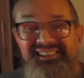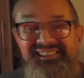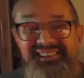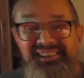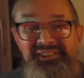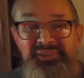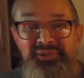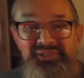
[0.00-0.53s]
Это
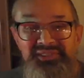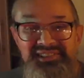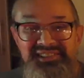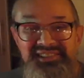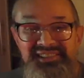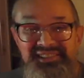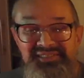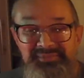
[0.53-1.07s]
я новость,
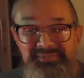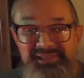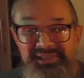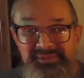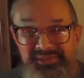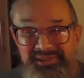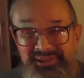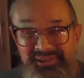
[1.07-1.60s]
да, вам
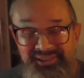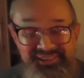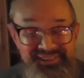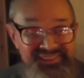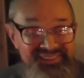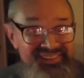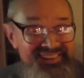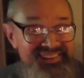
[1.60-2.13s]
сообщаю
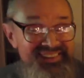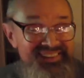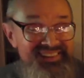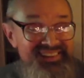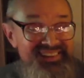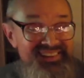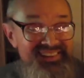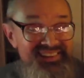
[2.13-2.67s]
какую.
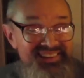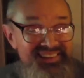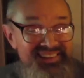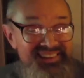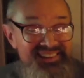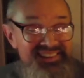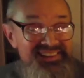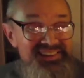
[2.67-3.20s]

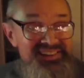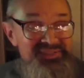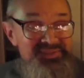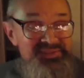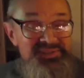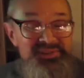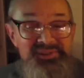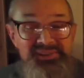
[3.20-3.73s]
Я не
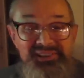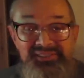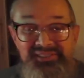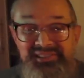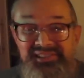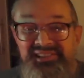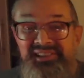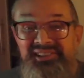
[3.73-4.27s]
устаю
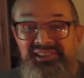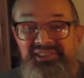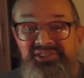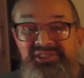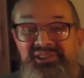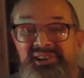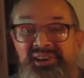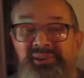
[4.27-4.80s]
радоваться, когда
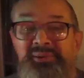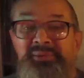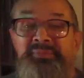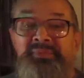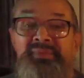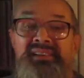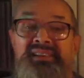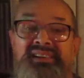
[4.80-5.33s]
читаю
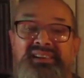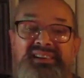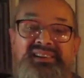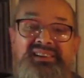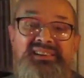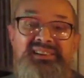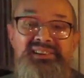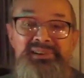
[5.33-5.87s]

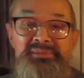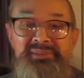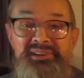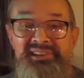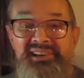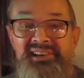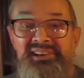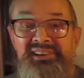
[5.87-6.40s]
э,
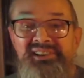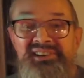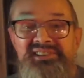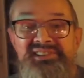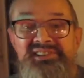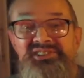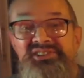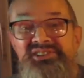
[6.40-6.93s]
комментарии
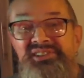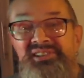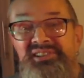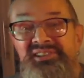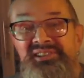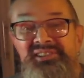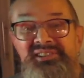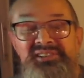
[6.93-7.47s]

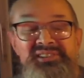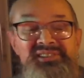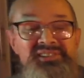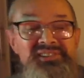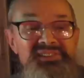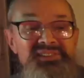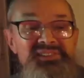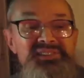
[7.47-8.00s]
различные
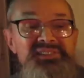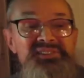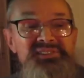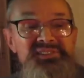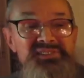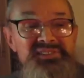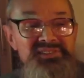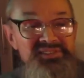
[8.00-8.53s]
и
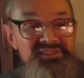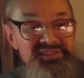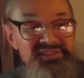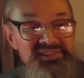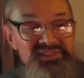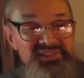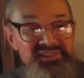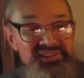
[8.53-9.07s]

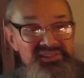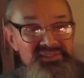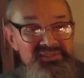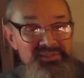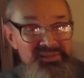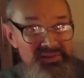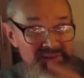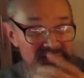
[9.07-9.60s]
целые
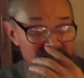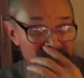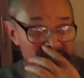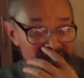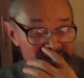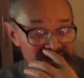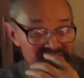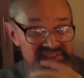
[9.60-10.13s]

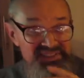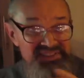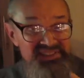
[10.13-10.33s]
небольшие